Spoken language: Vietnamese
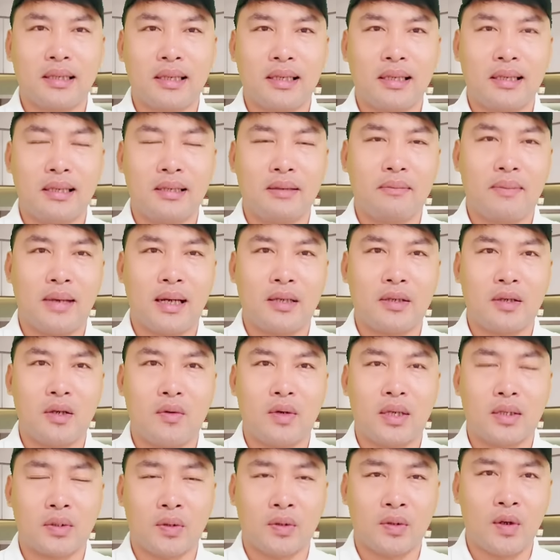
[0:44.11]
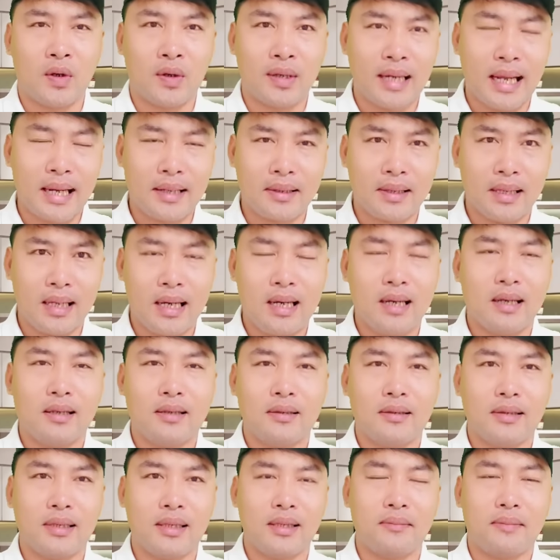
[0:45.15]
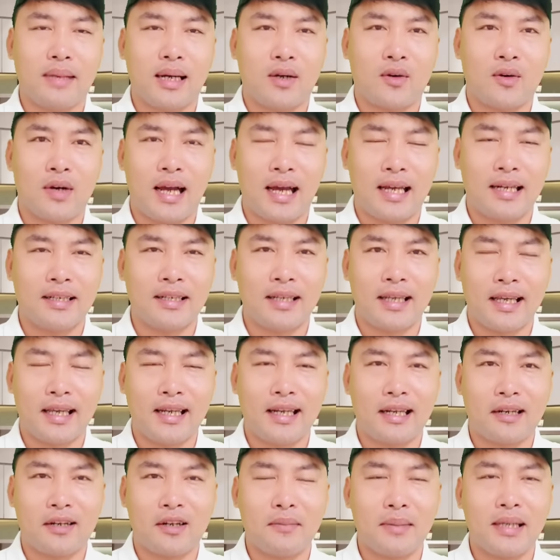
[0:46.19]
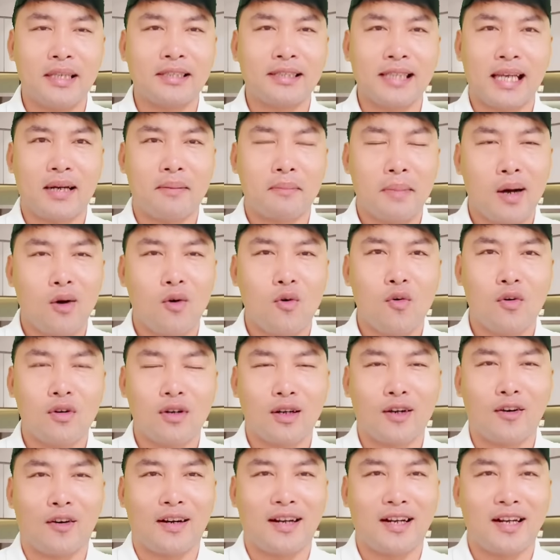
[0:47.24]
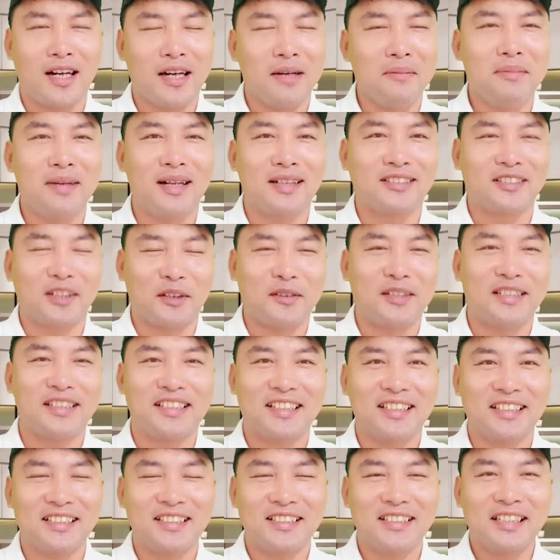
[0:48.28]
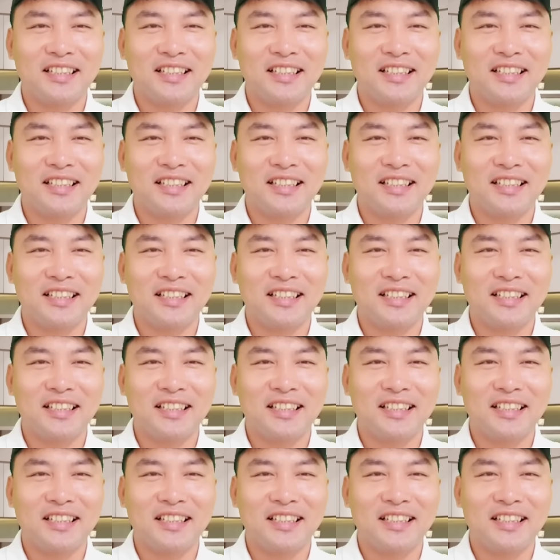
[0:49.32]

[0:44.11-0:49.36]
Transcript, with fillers: thì mặc dù là tôi hôi nách đó nhưng mà con hạnh kia là nó bị sờ mâu nó còn gớm hơn tôi nữa